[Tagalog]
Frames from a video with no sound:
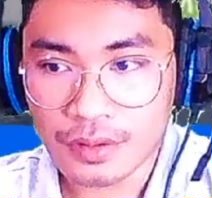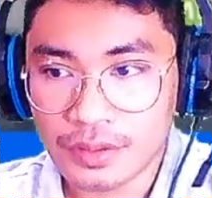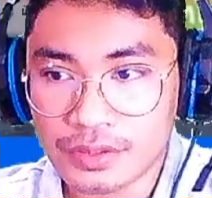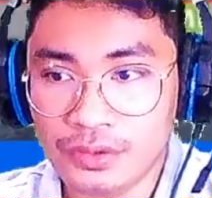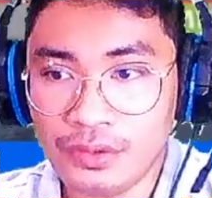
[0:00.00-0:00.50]

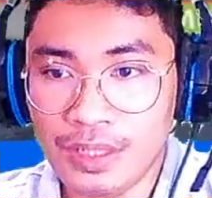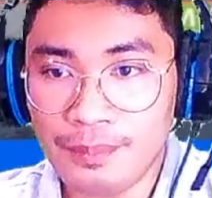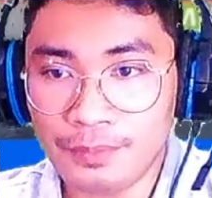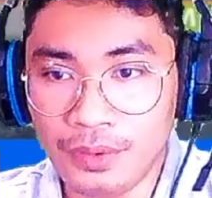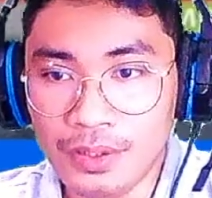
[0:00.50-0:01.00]
So, yun
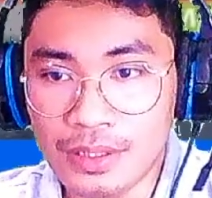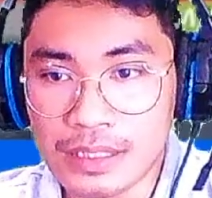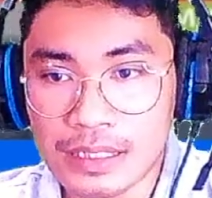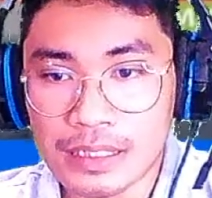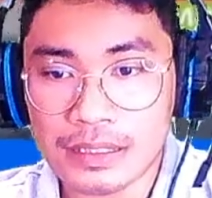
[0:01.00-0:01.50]
lang po.
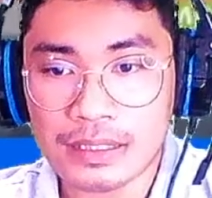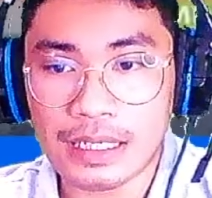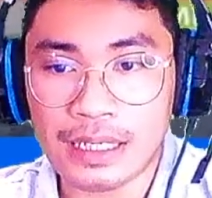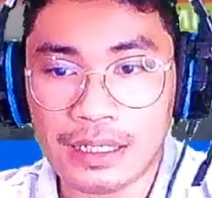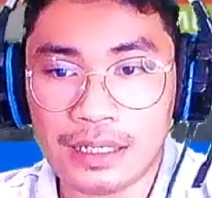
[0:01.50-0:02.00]

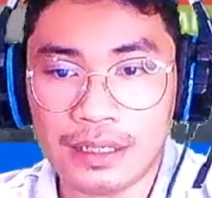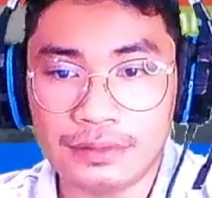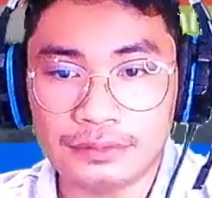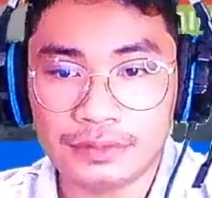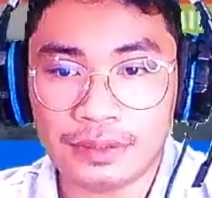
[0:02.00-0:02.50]

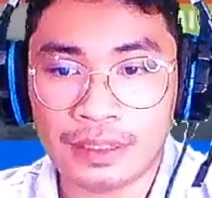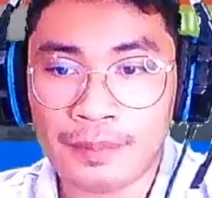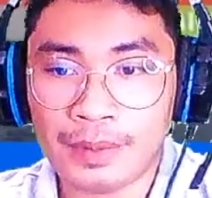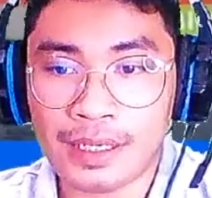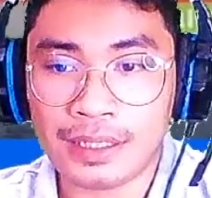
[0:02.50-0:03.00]

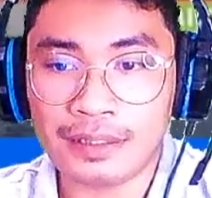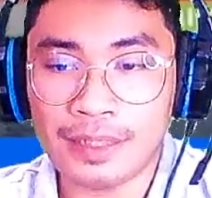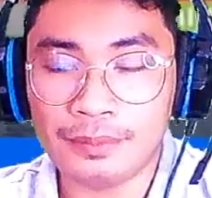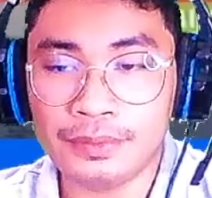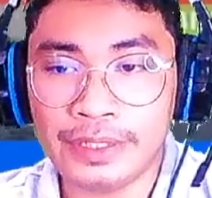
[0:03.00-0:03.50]

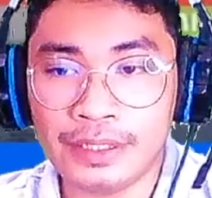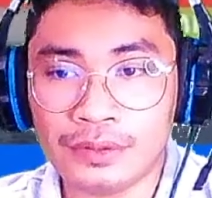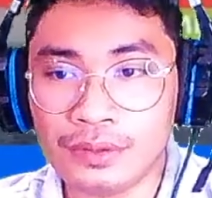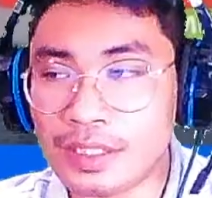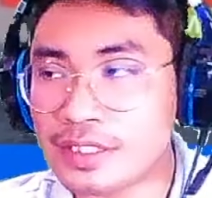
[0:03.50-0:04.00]
Napakaganda po
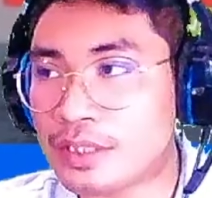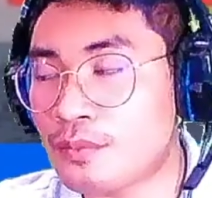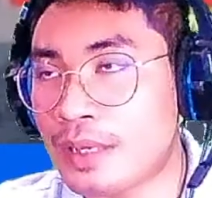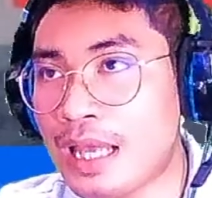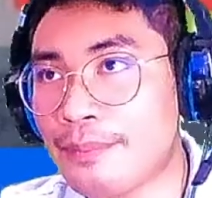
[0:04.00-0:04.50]
nito kasi
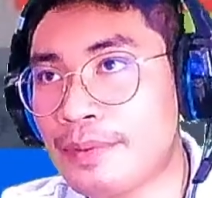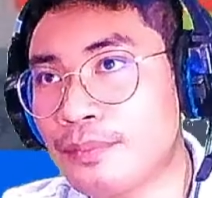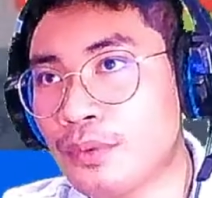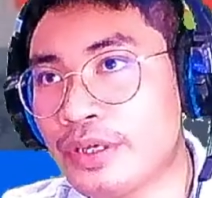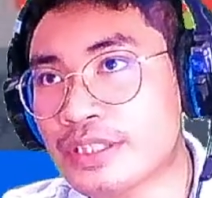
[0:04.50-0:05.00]
kung malapit
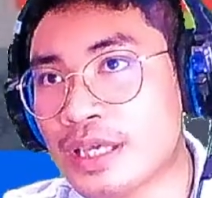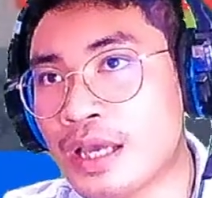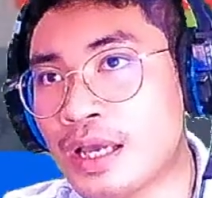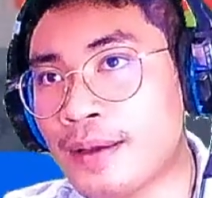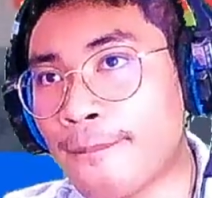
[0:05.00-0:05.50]
po kayo
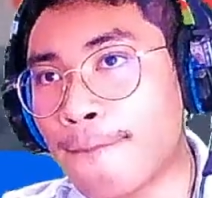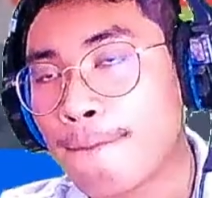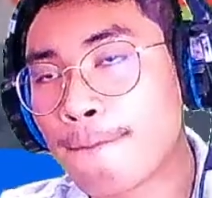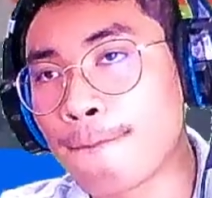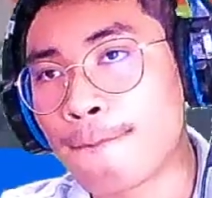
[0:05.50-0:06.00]
sa
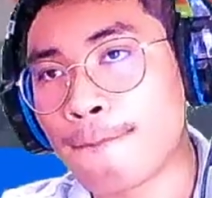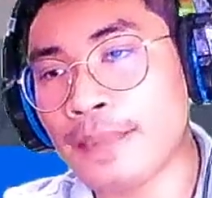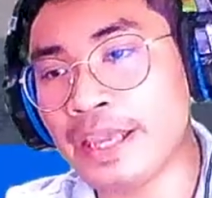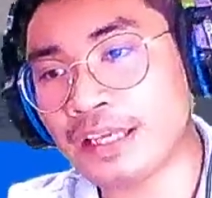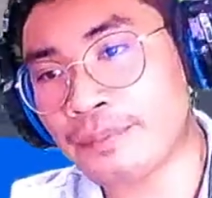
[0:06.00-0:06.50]

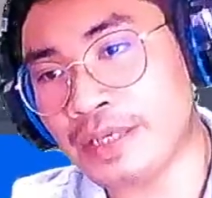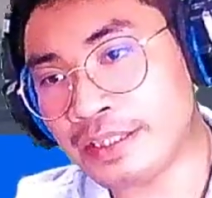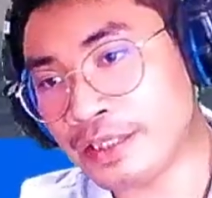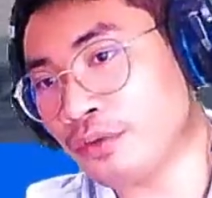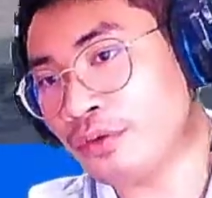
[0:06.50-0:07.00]
na
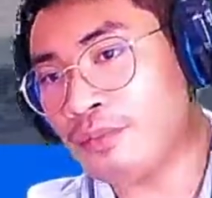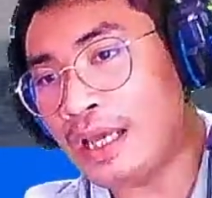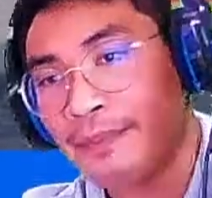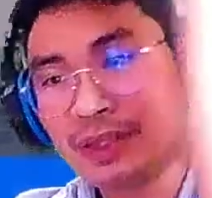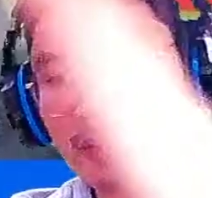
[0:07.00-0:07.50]
Cavite or
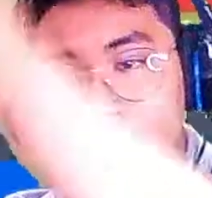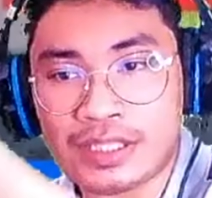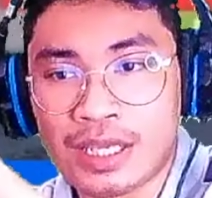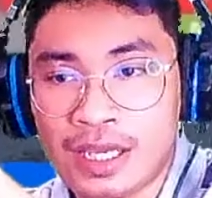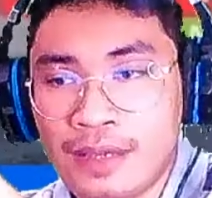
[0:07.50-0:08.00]
malapit kayo
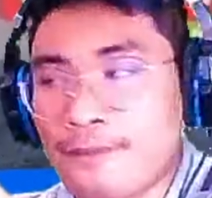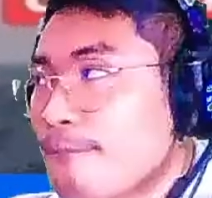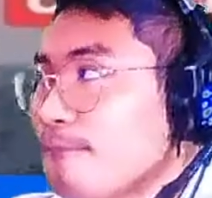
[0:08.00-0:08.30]
sa